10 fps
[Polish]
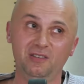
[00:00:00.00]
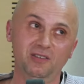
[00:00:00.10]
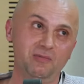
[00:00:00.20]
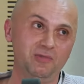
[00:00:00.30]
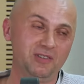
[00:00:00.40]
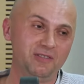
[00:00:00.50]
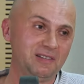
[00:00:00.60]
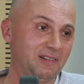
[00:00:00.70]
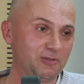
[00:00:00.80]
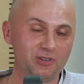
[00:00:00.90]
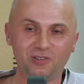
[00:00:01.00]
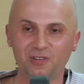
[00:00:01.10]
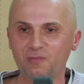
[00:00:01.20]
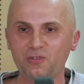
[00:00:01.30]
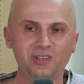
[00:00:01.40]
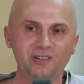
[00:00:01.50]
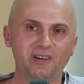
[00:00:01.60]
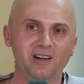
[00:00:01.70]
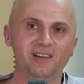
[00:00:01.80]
No ja mi się wydawało, że to niemożliwe, ale...